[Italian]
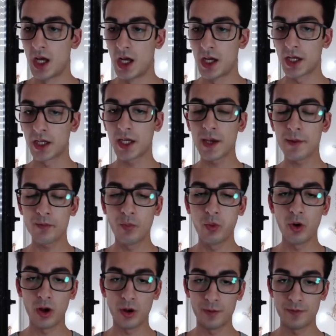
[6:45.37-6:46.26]
che
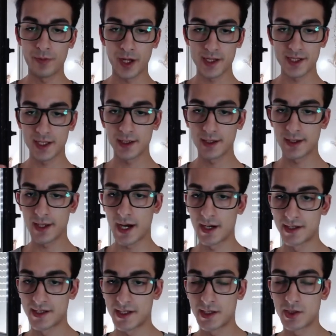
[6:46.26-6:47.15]
può
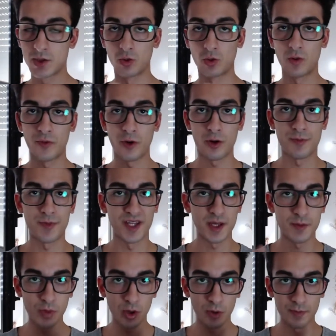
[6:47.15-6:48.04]
presentarsi sotto forma di
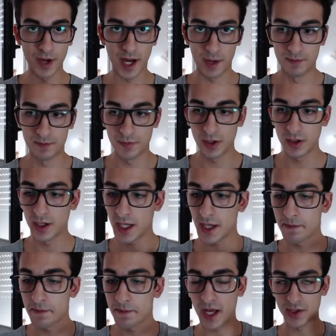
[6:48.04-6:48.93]
pop-up
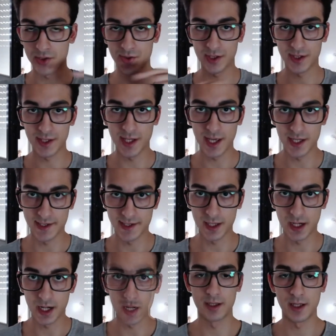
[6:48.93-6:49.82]
in basso a
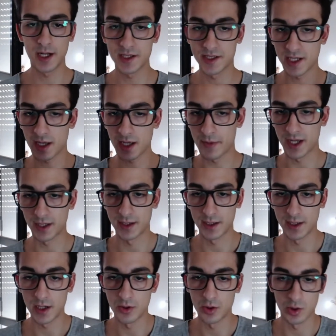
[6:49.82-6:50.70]
destra della schermata
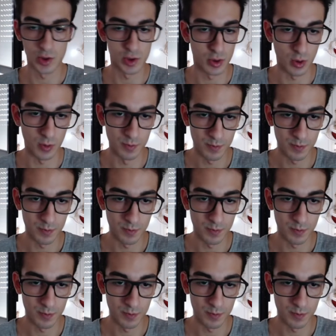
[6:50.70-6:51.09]
del nostro